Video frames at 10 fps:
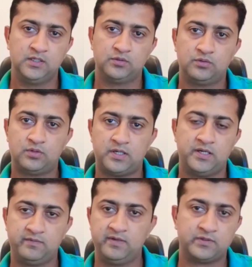तो
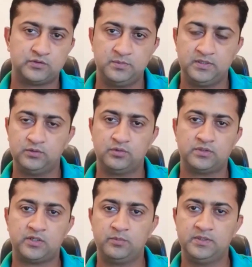आने वाले वक्तों में दो
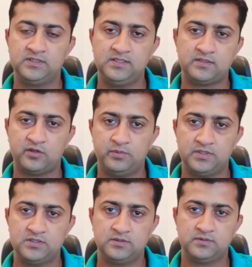सालों में तीन सालों में
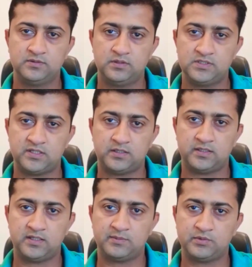इन
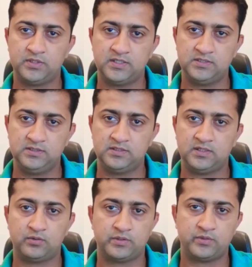ताला आपको ये चीज़ें
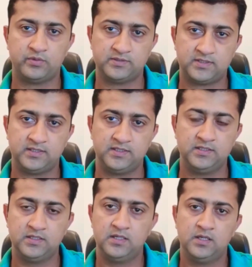ऑन ग्राउंड नज़र आएंगी
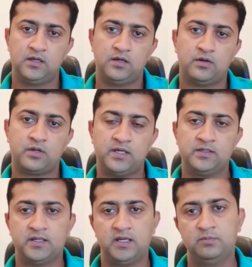और
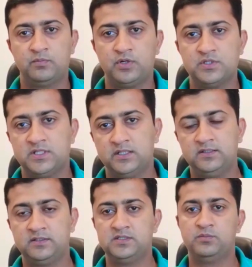अन करीब बहुत जल्दी
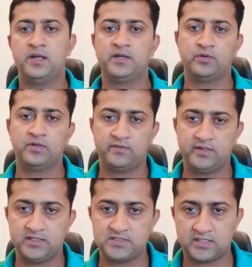इसकी जो बैलेट होने
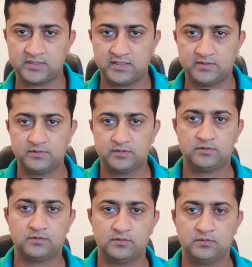वाली है इन ताला
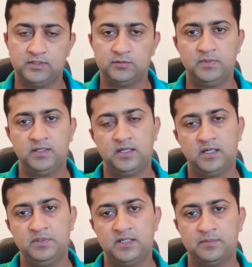तो इसमें
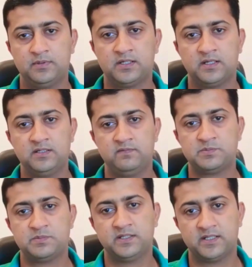अभी आप अगर
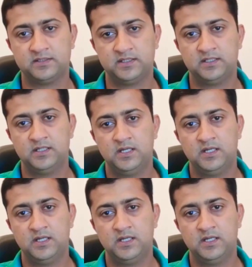इन्वेस्टमेंट करते हैं